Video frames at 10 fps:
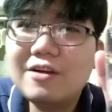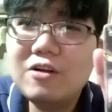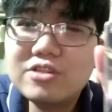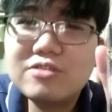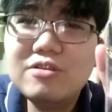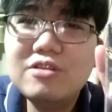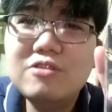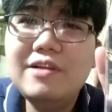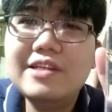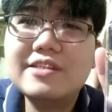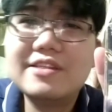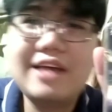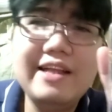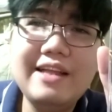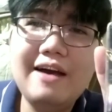old school duelist
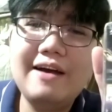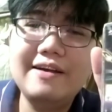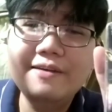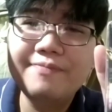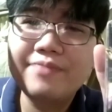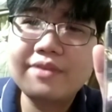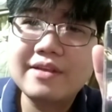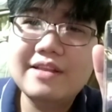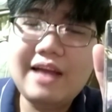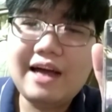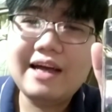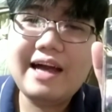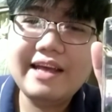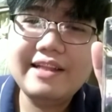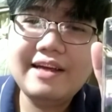ka na nakagaya